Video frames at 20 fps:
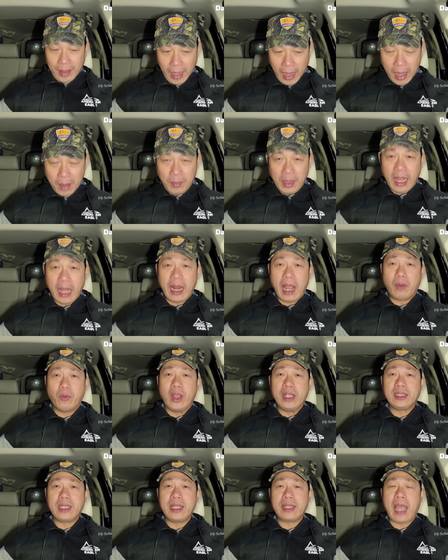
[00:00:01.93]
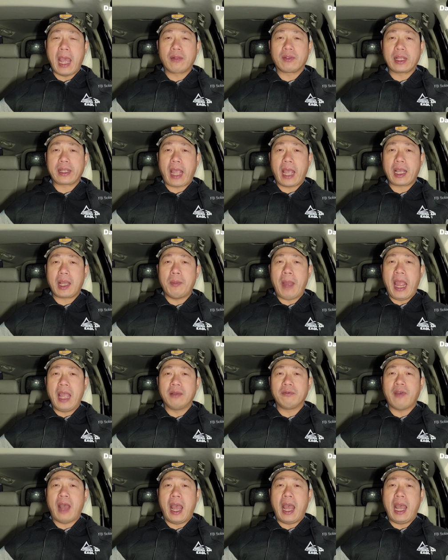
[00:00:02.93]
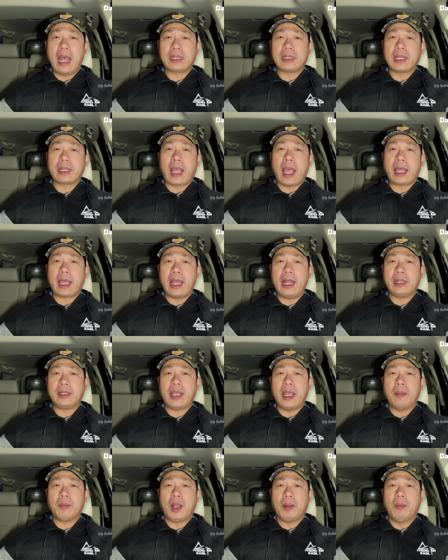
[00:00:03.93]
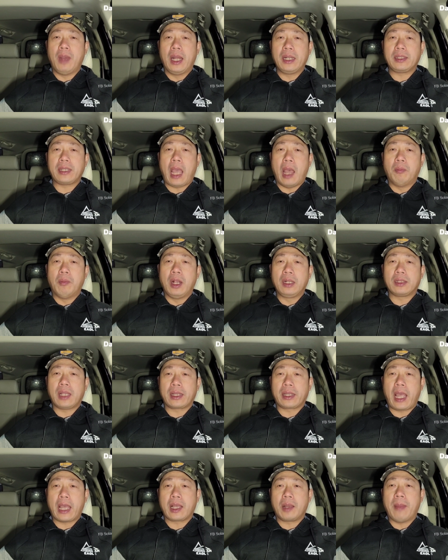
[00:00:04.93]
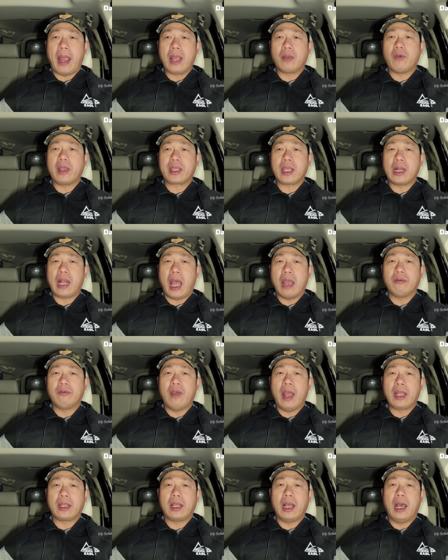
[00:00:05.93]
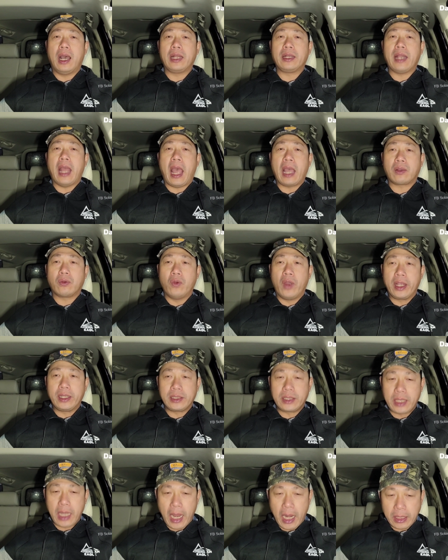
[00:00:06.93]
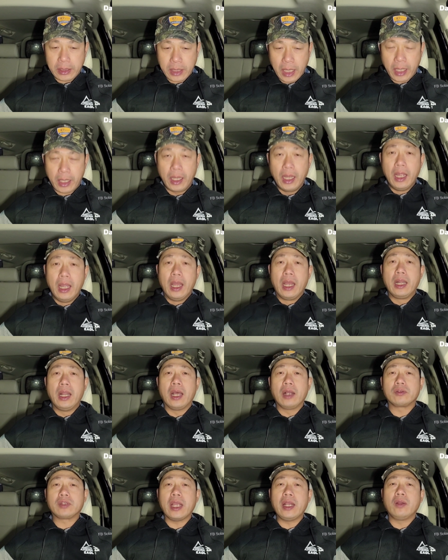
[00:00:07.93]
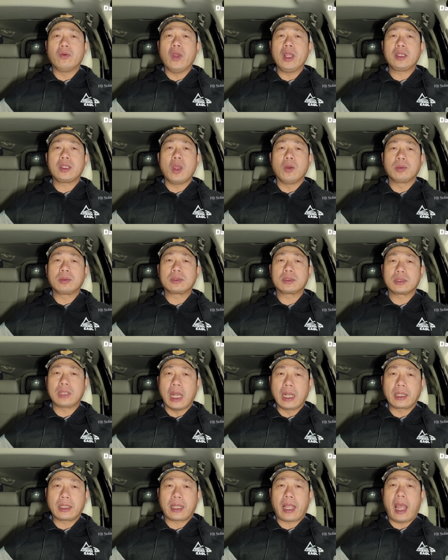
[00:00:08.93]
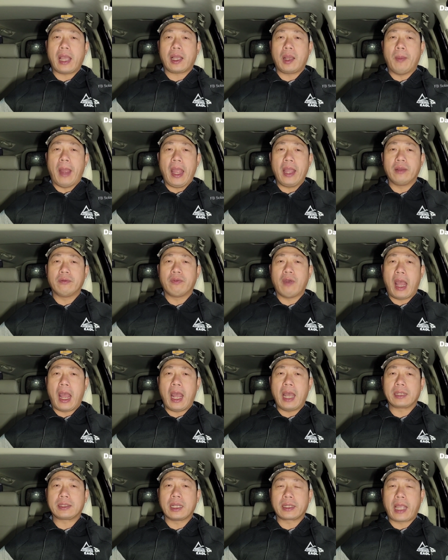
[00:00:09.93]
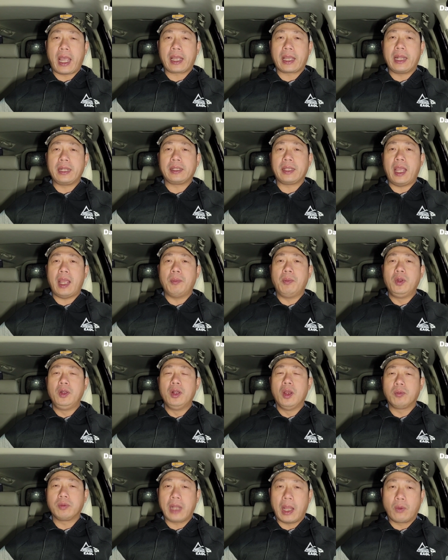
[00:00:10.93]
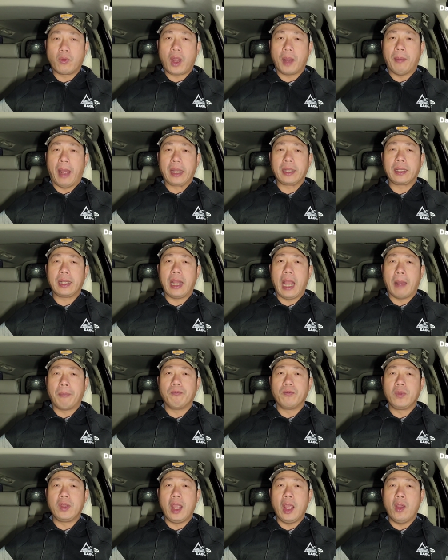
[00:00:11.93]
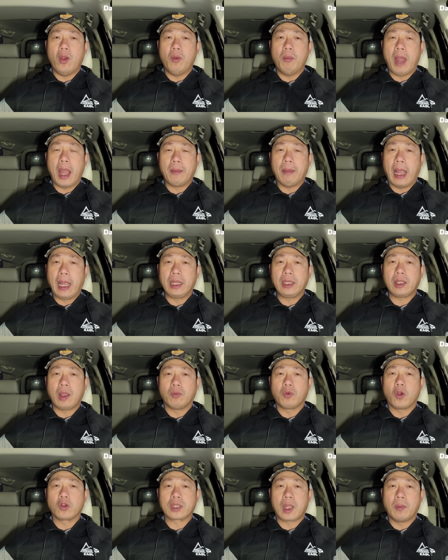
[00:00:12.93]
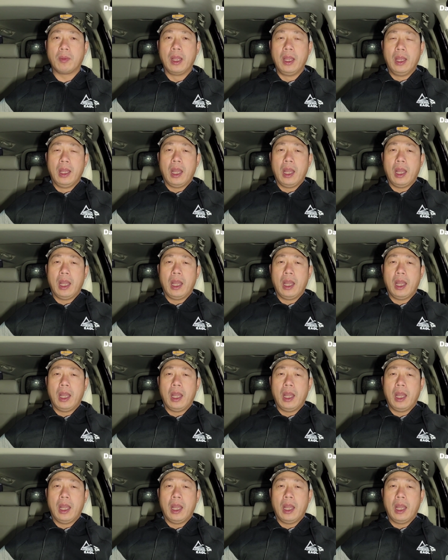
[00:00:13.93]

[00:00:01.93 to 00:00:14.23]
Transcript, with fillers: Dạ, mình là Đạt Nguyễn xin chào tất cả các bạn và tất cả các anh chị em thân mến. Chào mừng tất cả các bạn quay trở lại với kênh Đạt Nguyễn CNC. Lời đầu tiên là Nguyễn chúc tất cả các bạn và tất cả các anh chị em lúc nào cũng khỏe mạnh, gặp nhiều may mắn trong cuộc sống.